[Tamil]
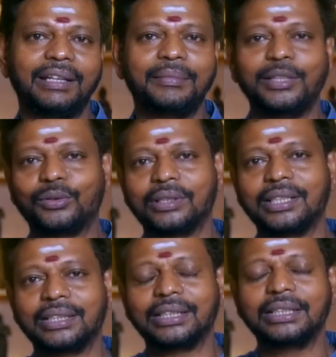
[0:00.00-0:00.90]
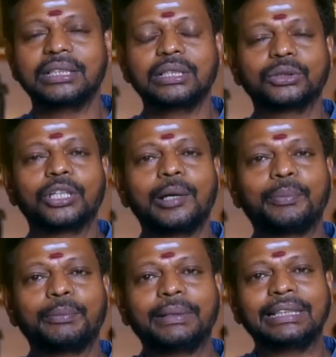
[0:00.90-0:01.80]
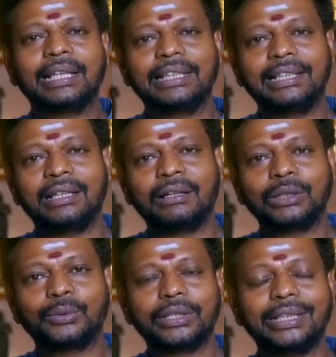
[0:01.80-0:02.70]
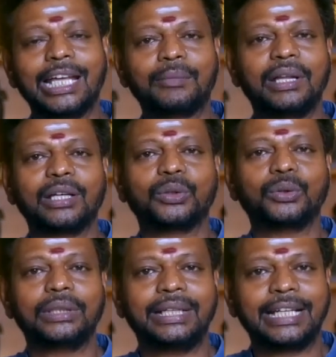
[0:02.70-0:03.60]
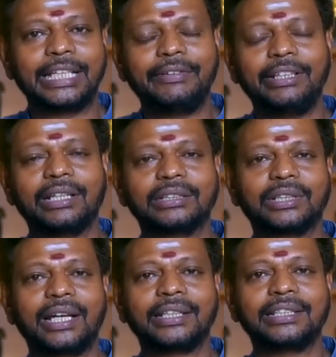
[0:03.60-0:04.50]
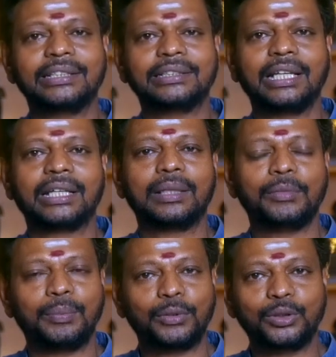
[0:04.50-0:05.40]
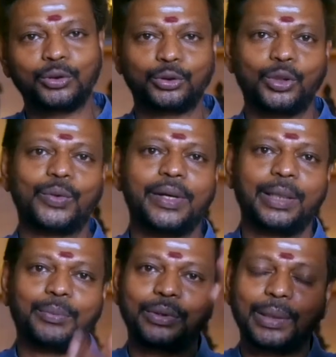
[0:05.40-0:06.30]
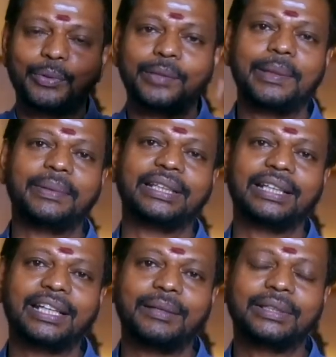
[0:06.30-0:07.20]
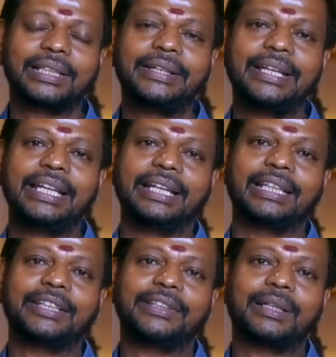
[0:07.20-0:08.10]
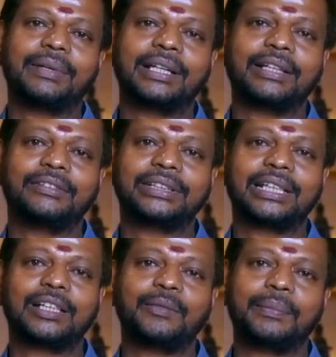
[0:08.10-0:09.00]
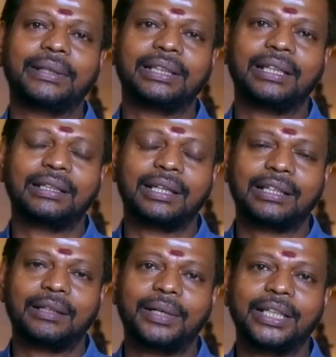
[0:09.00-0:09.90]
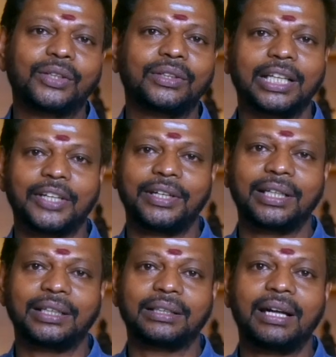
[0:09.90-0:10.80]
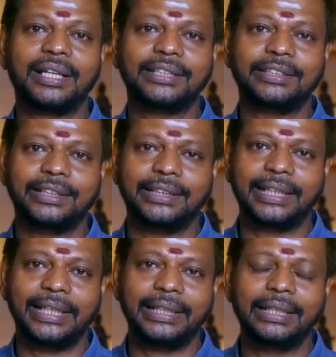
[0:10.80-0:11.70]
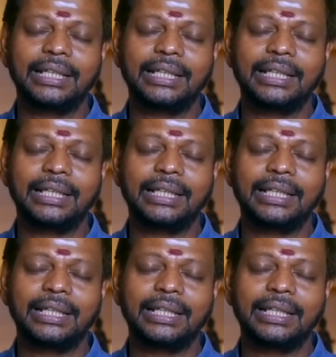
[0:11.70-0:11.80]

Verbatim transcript: எல்லாமே அதுக்குள்ளே தான் இருக்குது ஸோ அப்போ பார்த்திங்கன்னா அதில் ஏதாவது ஒரு ஏர் பிளாக்கோ இல்லை நெகட்டிவிட்டி தாட்ஸோ அடைச்சிருந்துச்சுனாக்கா நம்ம எப்பொழுதும் சோர்வாக இருப்போம் எப்பொழுதுமே பார்த்திங்கன்னா நமக்கு எந்த விதமான விஷயங்களுமே பார்த்திங்கன்னா நடக்கிற மாதிரி இருக்கும் நடக்கவே நடக்காது காரிய சித்தி தடை